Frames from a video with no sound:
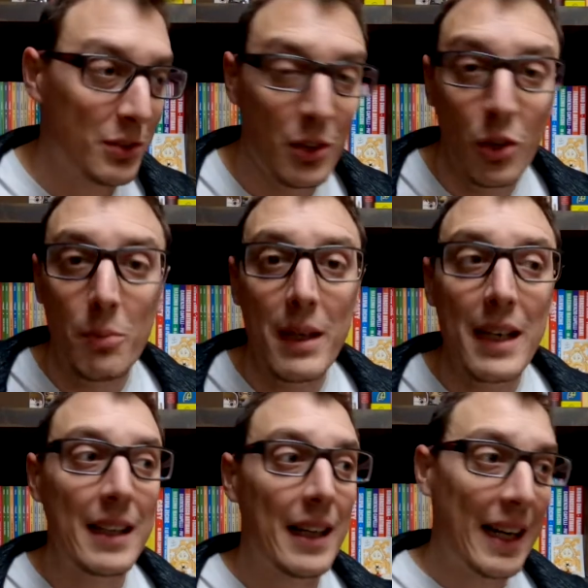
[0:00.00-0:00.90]
secondo
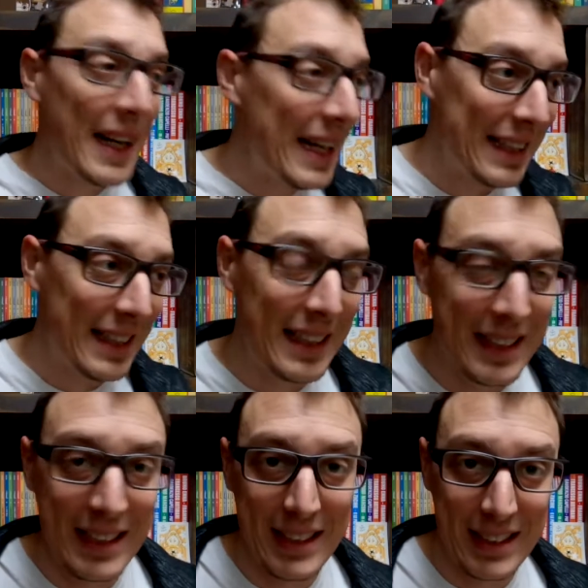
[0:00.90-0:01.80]
me, re
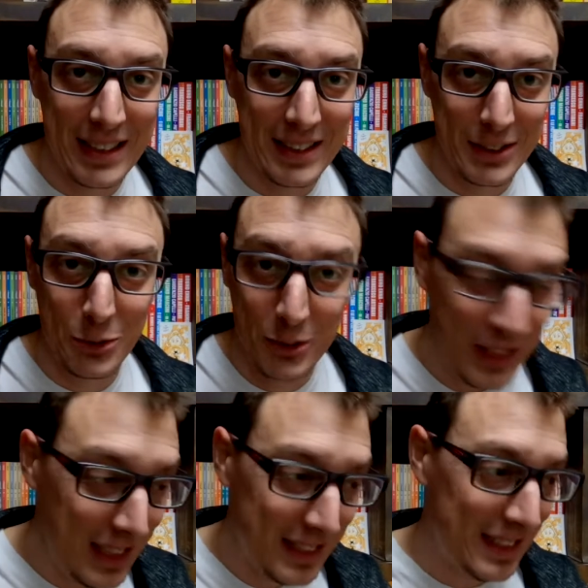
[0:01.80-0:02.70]
rende
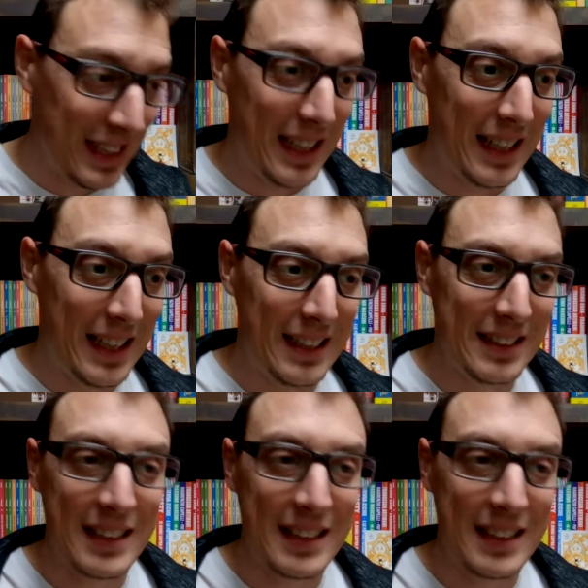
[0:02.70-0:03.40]
giustizia,